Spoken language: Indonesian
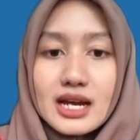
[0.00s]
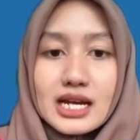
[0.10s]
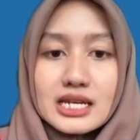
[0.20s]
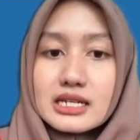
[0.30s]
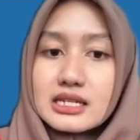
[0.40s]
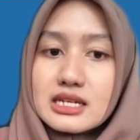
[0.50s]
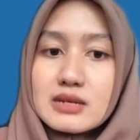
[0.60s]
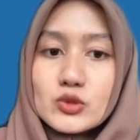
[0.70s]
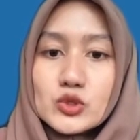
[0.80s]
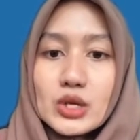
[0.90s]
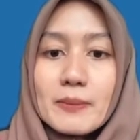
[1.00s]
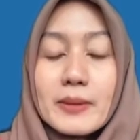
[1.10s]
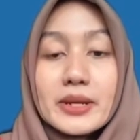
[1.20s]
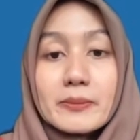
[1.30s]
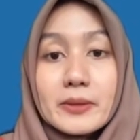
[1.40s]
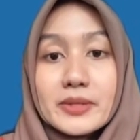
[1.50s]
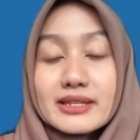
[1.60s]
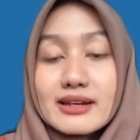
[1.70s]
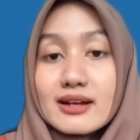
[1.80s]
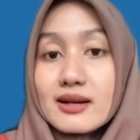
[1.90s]
akhirnya muncullah
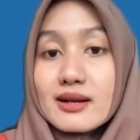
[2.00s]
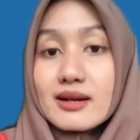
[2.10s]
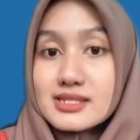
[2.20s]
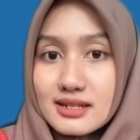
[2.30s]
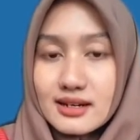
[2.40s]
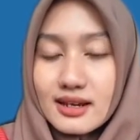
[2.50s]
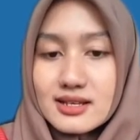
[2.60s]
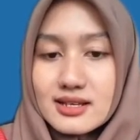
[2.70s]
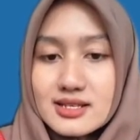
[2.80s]
pabrik-pabrik tenaga mesin ya,